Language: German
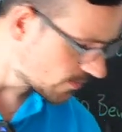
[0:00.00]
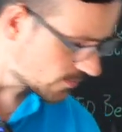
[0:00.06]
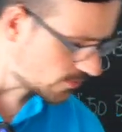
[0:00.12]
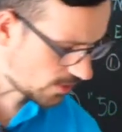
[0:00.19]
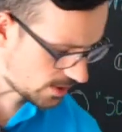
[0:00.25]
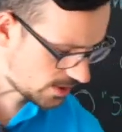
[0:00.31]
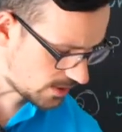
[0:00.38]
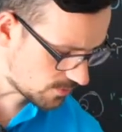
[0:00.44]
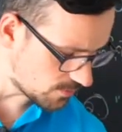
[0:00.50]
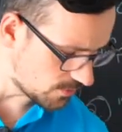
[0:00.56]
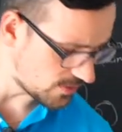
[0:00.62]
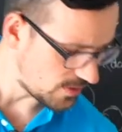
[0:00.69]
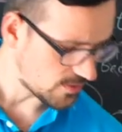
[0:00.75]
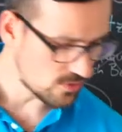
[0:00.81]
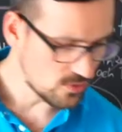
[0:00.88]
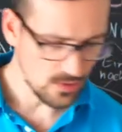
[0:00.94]
sorry, ich
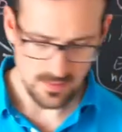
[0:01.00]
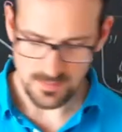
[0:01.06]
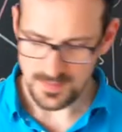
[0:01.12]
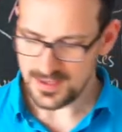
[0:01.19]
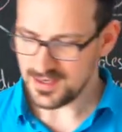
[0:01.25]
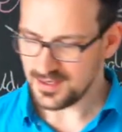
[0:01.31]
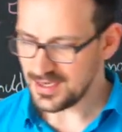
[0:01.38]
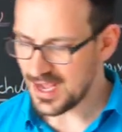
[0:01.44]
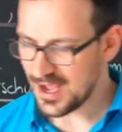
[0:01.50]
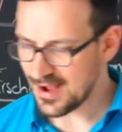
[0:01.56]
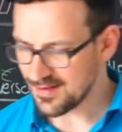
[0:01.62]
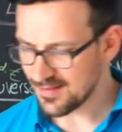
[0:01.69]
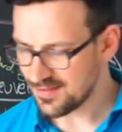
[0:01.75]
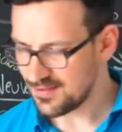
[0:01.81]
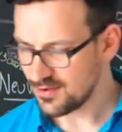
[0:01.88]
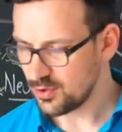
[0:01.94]
muss jetzt kurz mal hier die
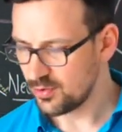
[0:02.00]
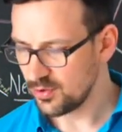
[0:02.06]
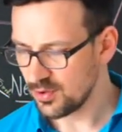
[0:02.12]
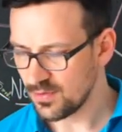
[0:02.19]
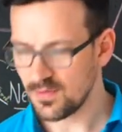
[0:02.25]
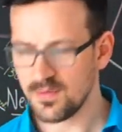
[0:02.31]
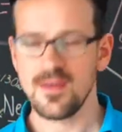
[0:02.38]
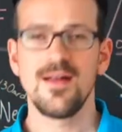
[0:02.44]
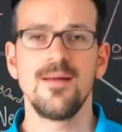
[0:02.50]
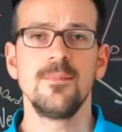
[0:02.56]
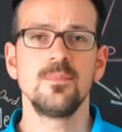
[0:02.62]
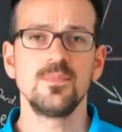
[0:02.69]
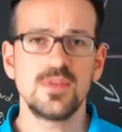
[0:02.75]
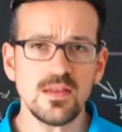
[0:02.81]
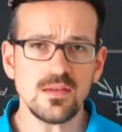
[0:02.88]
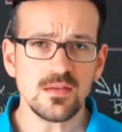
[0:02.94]
Aktie kurz
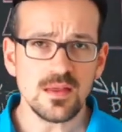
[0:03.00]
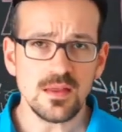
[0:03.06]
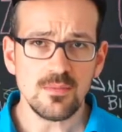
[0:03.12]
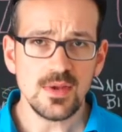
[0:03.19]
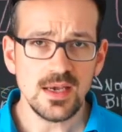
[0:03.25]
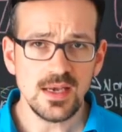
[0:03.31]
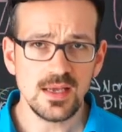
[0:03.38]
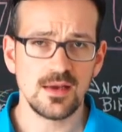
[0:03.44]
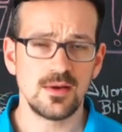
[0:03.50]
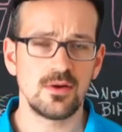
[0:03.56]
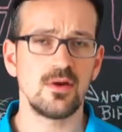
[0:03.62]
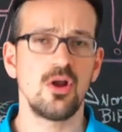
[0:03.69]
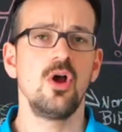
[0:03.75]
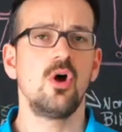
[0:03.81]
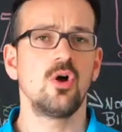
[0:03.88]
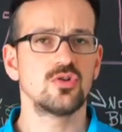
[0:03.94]

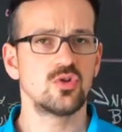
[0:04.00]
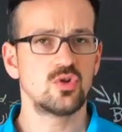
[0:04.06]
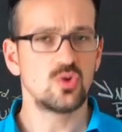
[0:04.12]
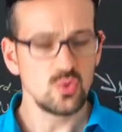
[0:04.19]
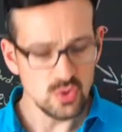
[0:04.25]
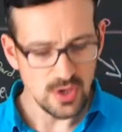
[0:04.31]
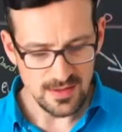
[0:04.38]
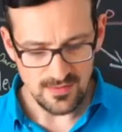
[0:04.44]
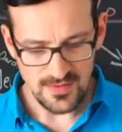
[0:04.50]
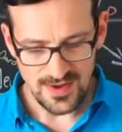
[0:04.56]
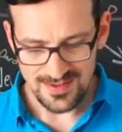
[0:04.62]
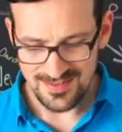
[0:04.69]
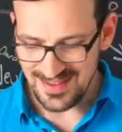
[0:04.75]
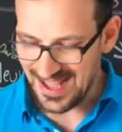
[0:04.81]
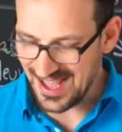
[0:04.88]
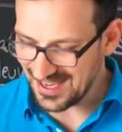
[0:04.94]
diskriminieren und so tun, als
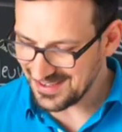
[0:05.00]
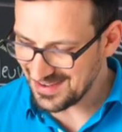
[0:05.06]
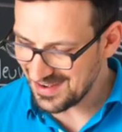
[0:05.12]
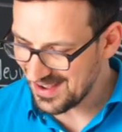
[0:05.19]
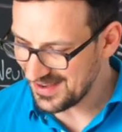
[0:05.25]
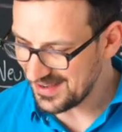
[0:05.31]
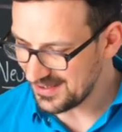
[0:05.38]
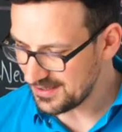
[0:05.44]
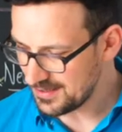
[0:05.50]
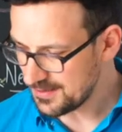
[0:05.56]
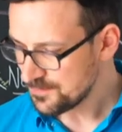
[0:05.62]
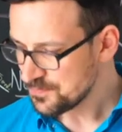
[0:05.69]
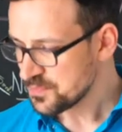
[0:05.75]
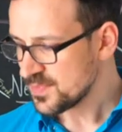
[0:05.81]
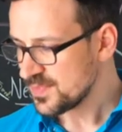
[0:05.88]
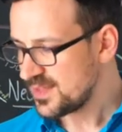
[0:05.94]
wäre es eine Anleihe.
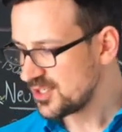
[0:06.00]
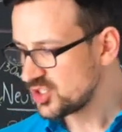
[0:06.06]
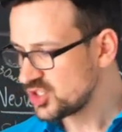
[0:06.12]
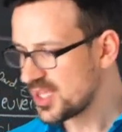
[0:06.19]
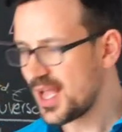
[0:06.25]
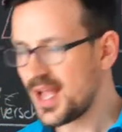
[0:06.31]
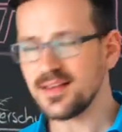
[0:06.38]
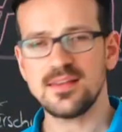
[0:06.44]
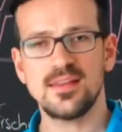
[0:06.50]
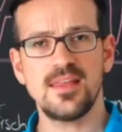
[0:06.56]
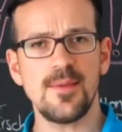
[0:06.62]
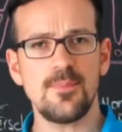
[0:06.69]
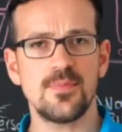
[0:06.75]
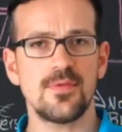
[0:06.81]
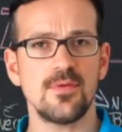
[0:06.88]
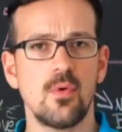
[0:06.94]
Der Staat
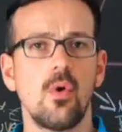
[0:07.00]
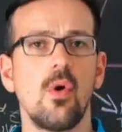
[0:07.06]
gibt